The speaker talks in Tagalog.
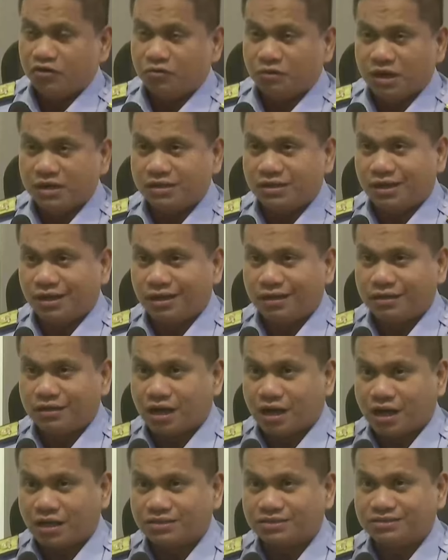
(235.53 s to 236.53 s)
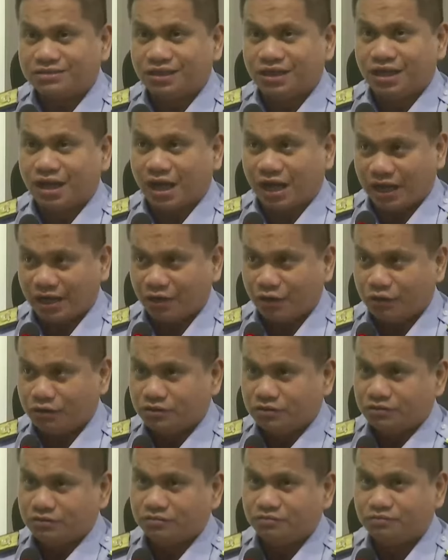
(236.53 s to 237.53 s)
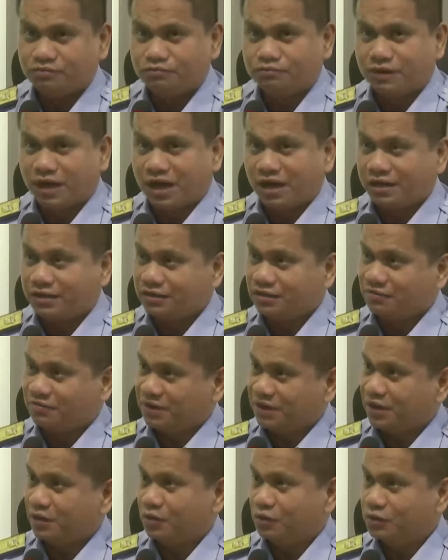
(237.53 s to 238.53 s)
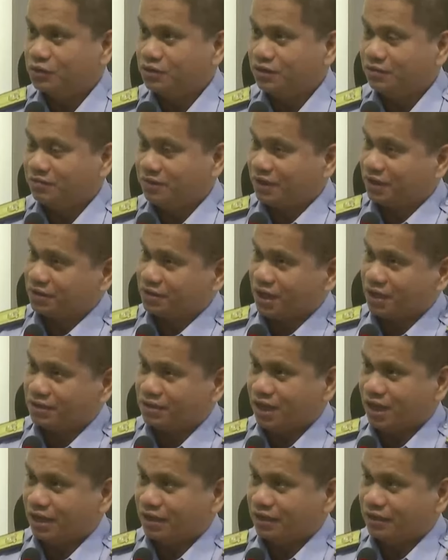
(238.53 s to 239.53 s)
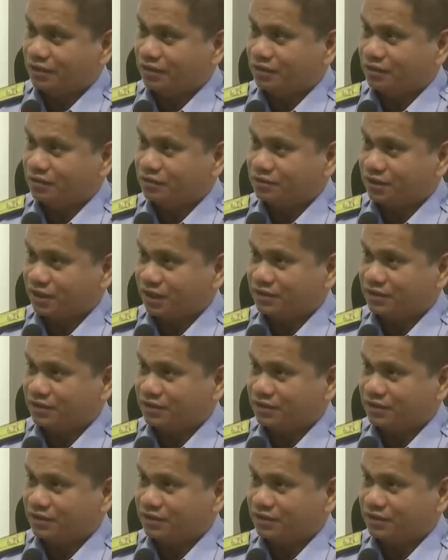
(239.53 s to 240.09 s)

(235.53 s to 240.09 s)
kung ano man ang lakas ng alon, pangit na panahon na pinagdadaanan